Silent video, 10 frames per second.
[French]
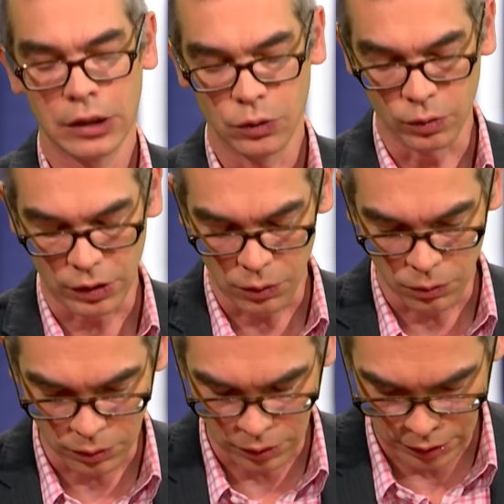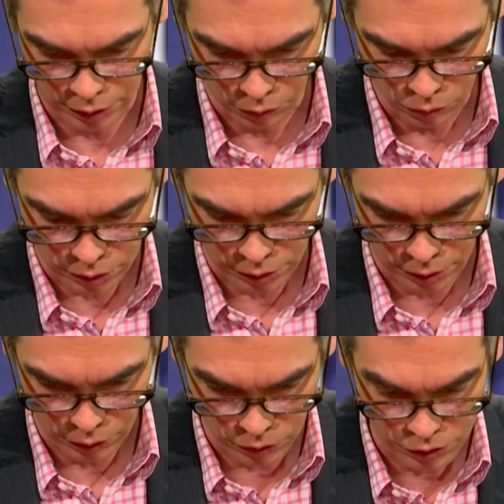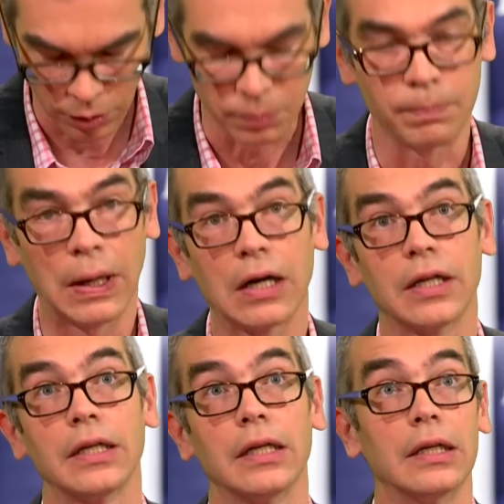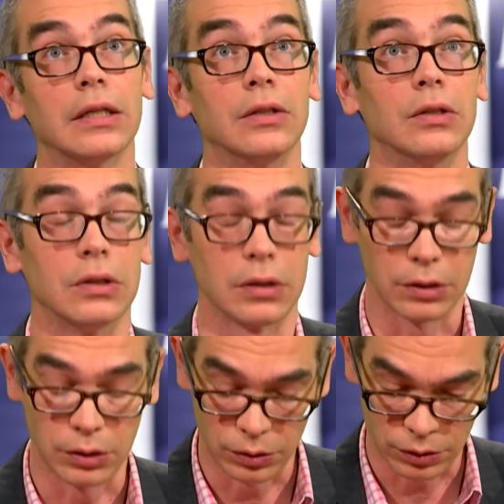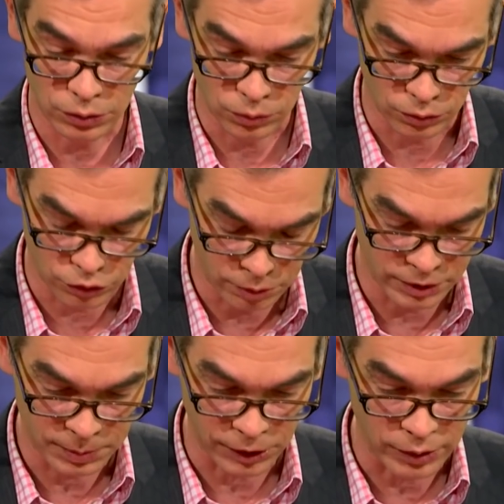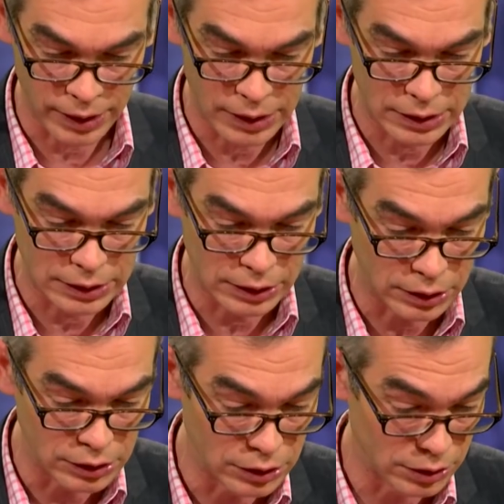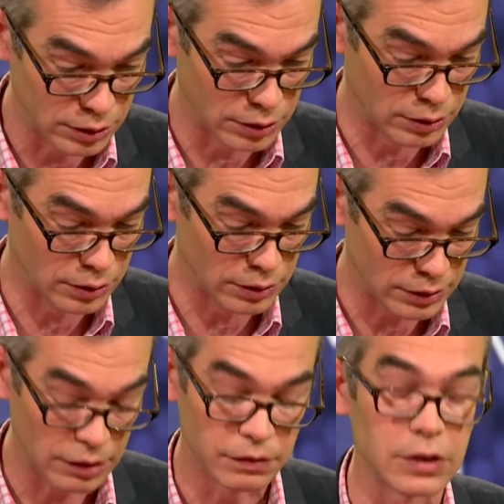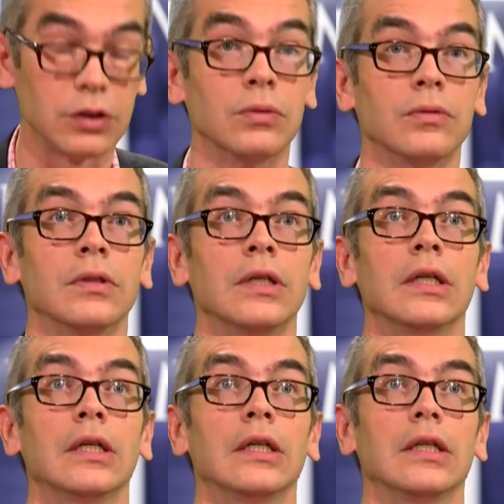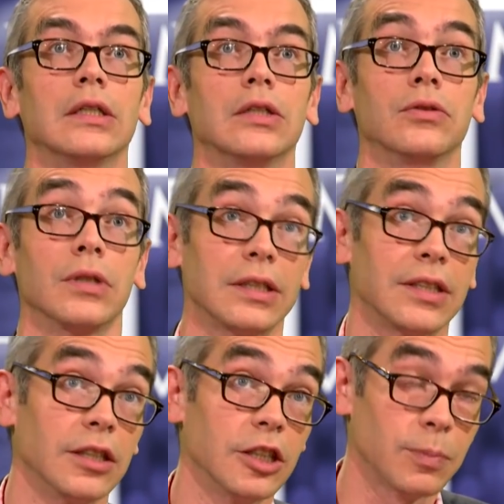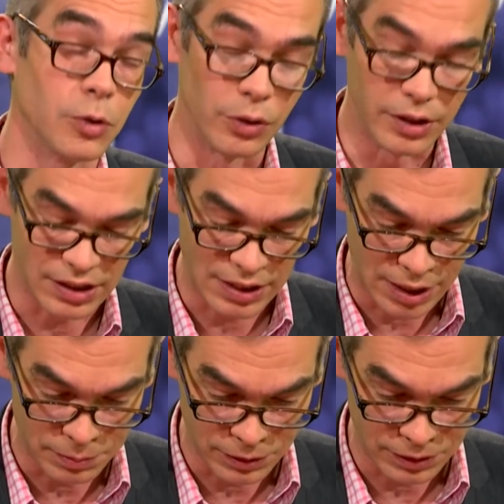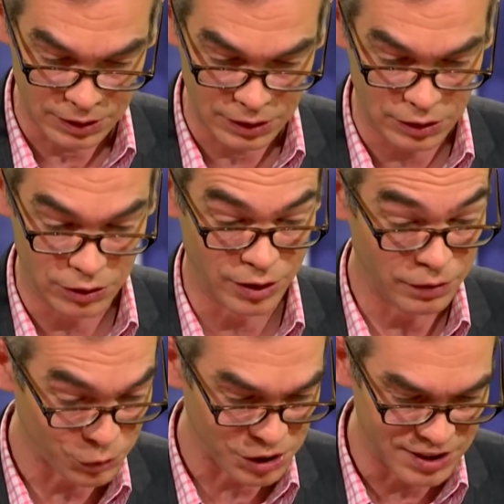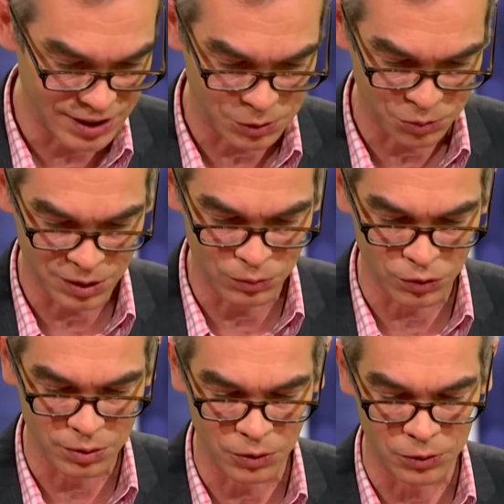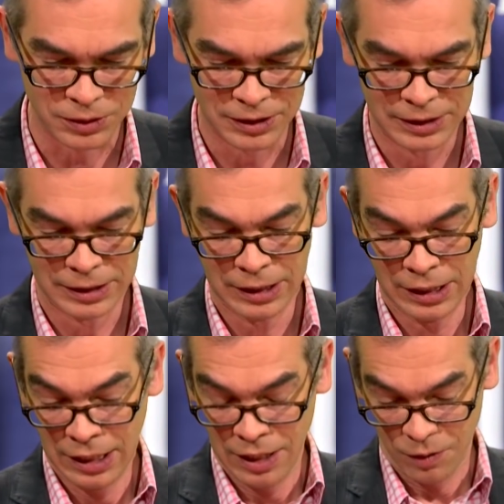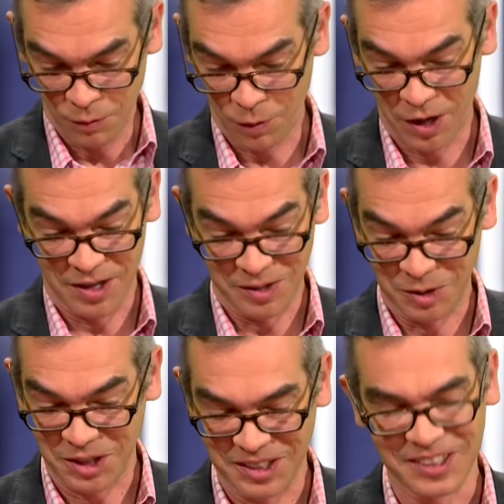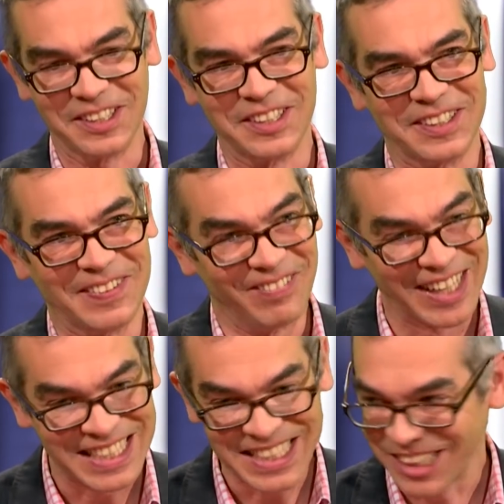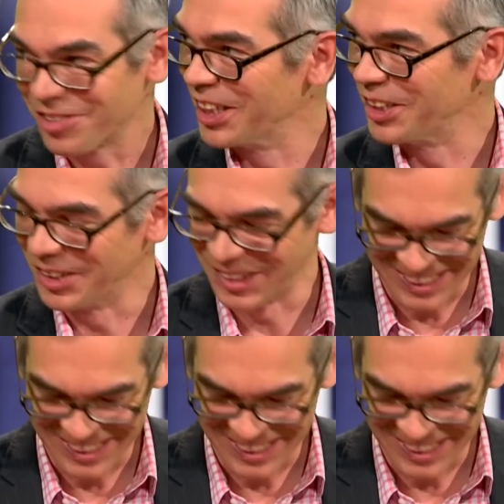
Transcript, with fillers: Nous allons euh, donc ensemble parler de, son chemin spirituel, de sa vision du christianisme, de l'islam, de l'évangélisation des musulmans. Voilà, donc euh, merci à tous les deux